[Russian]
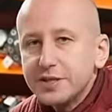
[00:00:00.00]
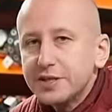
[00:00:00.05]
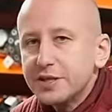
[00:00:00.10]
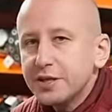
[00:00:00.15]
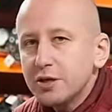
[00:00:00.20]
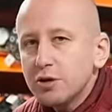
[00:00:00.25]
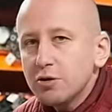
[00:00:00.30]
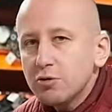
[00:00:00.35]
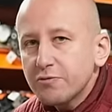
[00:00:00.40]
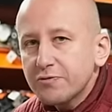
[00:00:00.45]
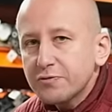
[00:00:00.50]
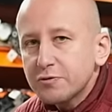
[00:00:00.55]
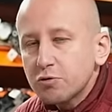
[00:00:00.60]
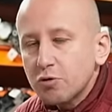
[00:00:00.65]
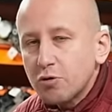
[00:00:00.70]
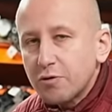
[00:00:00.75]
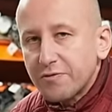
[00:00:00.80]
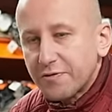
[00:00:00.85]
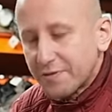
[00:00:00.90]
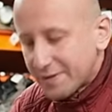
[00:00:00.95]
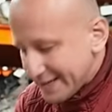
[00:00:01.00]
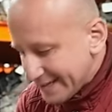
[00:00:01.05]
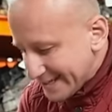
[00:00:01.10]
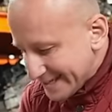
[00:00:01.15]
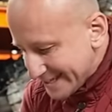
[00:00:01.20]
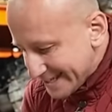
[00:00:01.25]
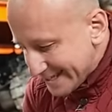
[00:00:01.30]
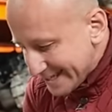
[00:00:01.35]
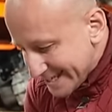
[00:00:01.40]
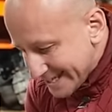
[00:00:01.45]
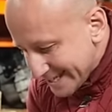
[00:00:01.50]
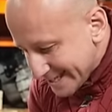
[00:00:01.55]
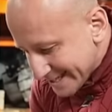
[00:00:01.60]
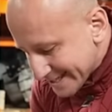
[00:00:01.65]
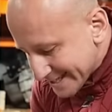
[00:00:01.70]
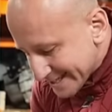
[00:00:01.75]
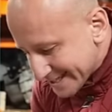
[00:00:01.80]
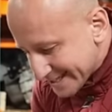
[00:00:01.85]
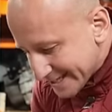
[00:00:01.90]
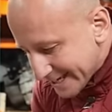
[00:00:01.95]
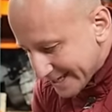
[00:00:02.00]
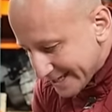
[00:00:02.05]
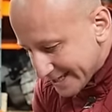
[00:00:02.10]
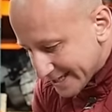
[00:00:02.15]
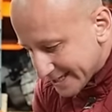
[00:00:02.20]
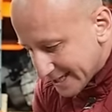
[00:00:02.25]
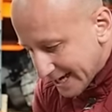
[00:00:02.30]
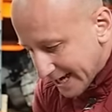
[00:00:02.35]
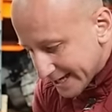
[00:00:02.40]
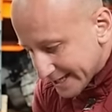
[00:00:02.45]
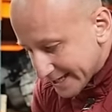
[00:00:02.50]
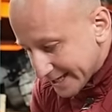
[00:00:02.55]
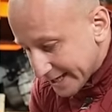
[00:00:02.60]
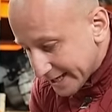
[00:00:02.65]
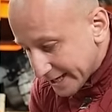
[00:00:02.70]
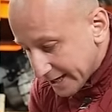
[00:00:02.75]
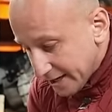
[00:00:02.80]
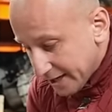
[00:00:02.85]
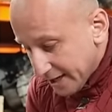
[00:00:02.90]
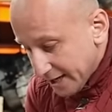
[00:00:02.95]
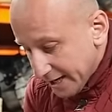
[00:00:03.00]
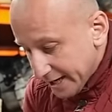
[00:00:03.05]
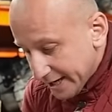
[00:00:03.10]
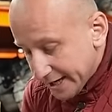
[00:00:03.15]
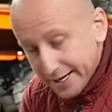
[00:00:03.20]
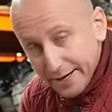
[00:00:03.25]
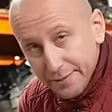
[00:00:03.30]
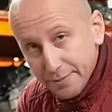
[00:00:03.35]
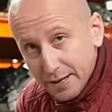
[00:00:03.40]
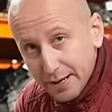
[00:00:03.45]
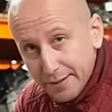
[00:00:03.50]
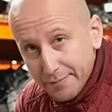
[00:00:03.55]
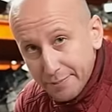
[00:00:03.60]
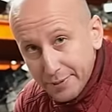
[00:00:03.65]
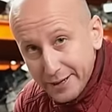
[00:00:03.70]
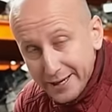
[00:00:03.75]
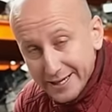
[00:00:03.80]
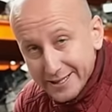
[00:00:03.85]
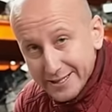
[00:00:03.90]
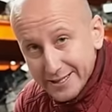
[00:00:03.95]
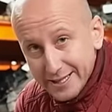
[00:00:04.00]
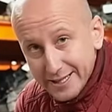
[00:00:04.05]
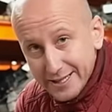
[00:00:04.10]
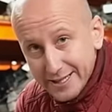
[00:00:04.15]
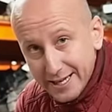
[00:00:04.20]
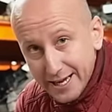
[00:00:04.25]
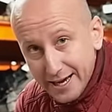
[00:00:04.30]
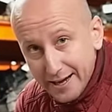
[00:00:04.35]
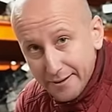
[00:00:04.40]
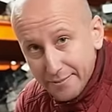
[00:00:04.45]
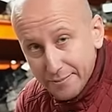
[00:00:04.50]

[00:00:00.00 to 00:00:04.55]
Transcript: ни люфтов, ни заеданий. Ремкомплект для